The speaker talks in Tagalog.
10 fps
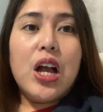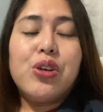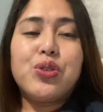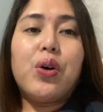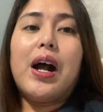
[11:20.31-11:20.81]

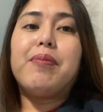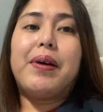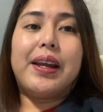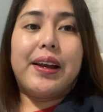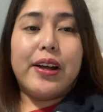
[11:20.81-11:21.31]
So, ang
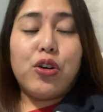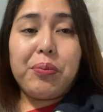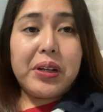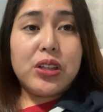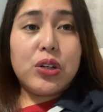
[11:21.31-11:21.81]

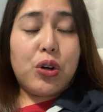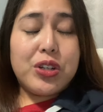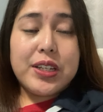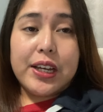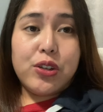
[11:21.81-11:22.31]
marirecommend ko
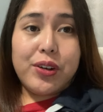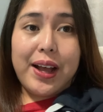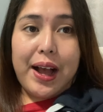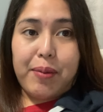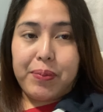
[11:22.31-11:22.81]
sa inyo
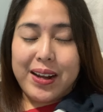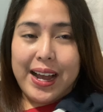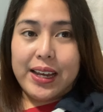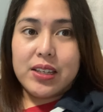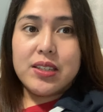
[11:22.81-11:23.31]
na app,
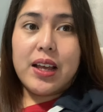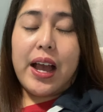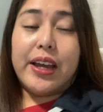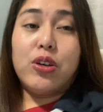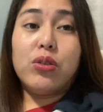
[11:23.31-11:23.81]
guys,
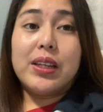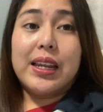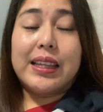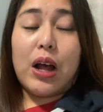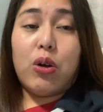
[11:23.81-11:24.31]
ay yung
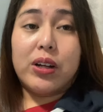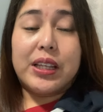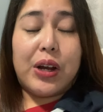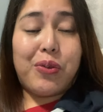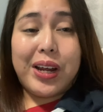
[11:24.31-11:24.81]
tinatawag
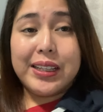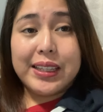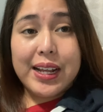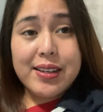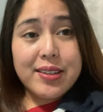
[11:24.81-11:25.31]
na
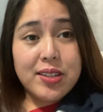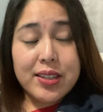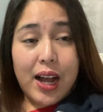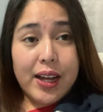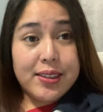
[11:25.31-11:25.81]

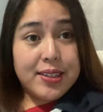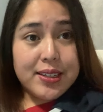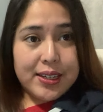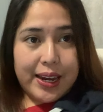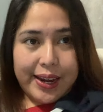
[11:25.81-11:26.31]

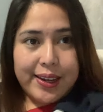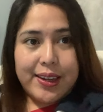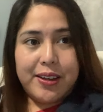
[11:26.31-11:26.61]
rentals.ca.